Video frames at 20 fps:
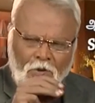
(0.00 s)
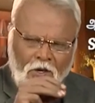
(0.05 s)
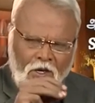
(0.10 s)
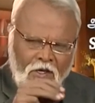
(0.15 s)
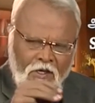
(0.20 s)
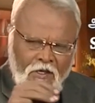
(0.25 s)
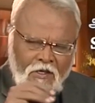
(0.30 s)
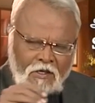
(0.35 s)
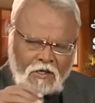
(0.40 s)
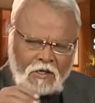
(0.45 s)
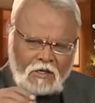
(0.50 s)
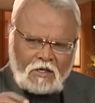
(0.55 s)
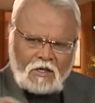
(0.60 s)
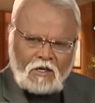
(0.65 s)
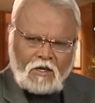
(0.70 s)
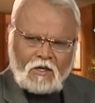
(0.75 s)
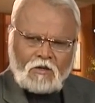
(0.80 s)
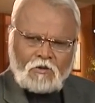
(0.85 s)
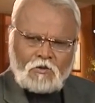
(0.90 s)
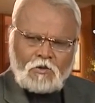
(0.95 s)
இந்த
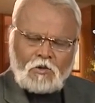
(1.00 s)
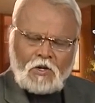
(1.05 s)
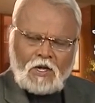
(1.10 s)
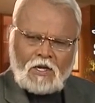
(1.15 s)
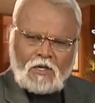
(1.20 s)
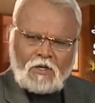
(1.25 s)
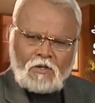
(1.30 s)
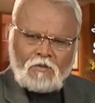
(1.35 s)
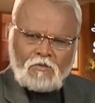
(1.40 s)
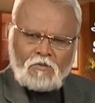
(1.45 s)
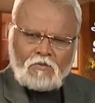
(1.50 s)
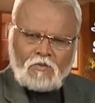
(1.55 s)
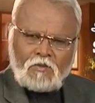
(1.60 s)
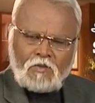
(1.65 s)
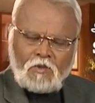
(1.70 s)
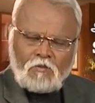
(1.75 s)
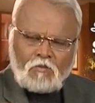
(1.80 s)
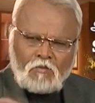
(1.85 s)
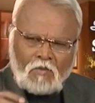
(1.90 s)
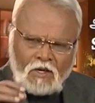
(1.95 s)
பாடல்கள்லாம் கூட
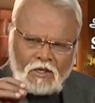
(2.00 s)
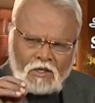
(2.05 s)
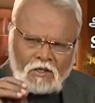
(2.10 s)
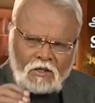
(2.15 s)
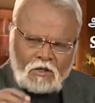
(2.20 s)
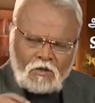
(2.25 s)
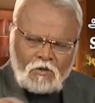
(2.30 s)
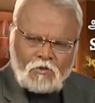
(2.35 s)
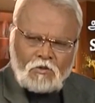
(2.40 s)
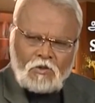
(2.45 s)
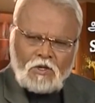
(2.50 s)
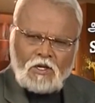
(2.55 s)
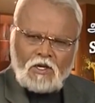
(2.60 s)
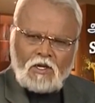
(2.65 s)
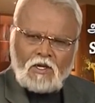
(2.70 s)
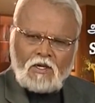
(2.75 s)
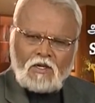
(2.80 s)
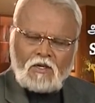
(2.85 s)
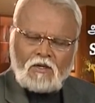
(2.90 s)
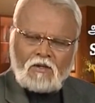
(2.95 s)

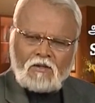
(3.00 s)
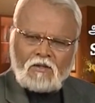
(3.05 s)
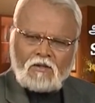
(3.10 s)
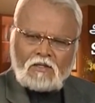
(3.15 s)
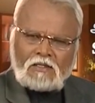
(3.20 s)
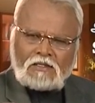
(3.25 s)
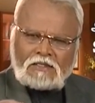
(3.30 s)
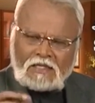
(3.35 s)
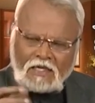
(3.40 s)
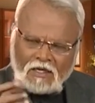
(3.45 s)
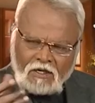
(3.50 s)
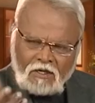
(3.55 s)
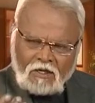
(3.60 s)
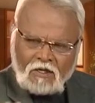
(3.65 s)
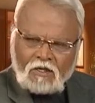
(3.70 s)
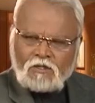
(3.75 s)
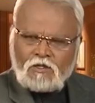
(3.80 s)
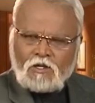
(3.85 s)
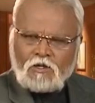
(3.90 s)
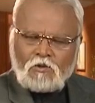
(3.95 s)
மனிதனுடைய
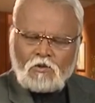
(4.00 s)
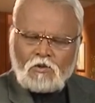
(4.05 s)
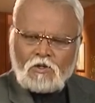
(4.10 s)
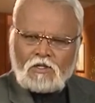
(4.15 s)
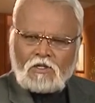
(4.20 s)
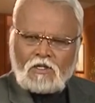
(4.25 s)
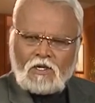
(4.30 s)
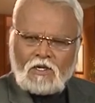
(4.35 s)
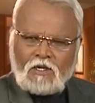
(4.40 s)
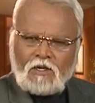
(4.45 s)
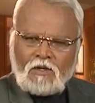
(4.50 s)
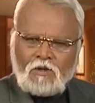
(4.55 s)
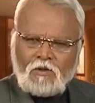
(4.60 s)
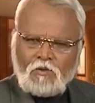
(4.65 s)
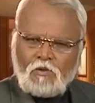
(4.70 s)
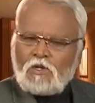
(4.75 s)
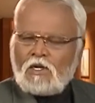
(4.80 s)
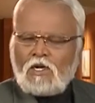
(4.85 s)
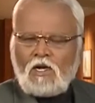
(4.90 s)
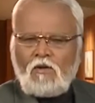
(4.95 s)
சரீரத்தை குறித்த
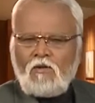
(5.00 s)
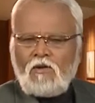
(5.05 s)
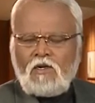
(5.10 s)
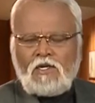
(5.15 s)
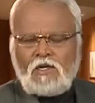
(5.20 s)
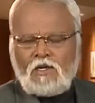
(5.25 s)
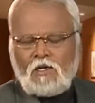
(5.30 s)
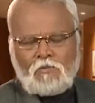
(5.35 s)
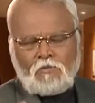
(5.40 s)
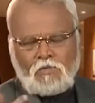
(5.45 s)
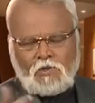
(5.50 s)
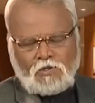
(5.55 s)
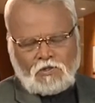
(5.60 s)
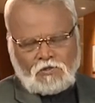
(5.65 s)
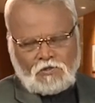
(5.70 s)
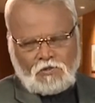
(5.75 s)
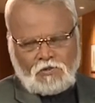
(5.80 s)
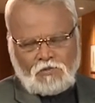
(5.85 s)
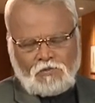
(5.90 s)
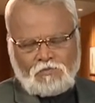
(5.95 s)
ஒரு கவலையை நாம்
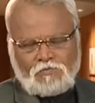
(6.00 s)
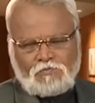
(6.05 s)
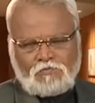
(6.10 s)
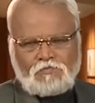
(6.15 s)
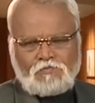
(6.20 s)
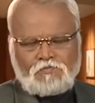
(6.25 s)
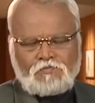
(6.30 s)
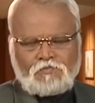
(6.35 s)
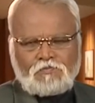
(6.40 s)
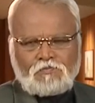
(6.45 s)
பார்க்கிறோம்